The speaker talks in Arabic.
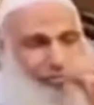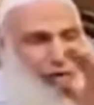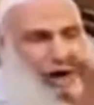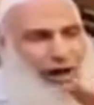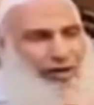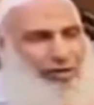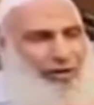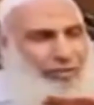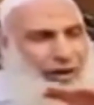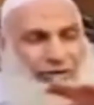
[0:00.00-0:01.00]

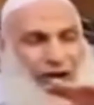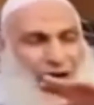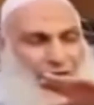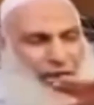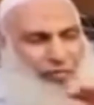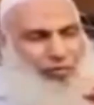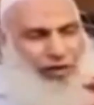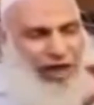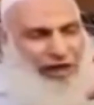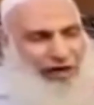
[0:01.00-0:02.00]
محرم يحرمون
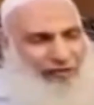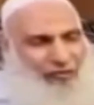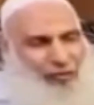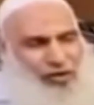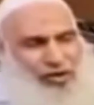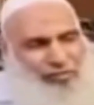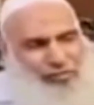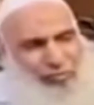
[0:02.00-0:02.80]
على انفسهم